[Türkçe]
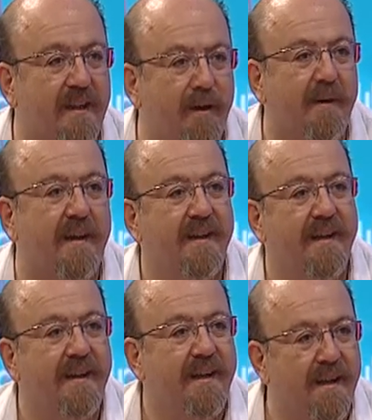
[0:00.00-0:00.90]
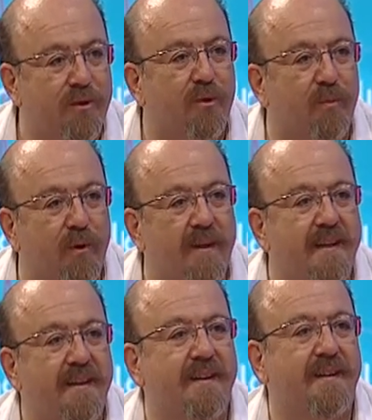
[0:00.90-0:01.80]
Ama en çok böyle
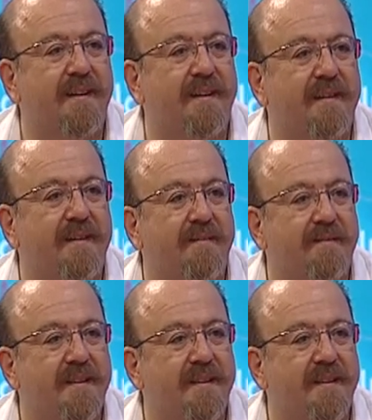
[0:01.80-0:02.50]
e,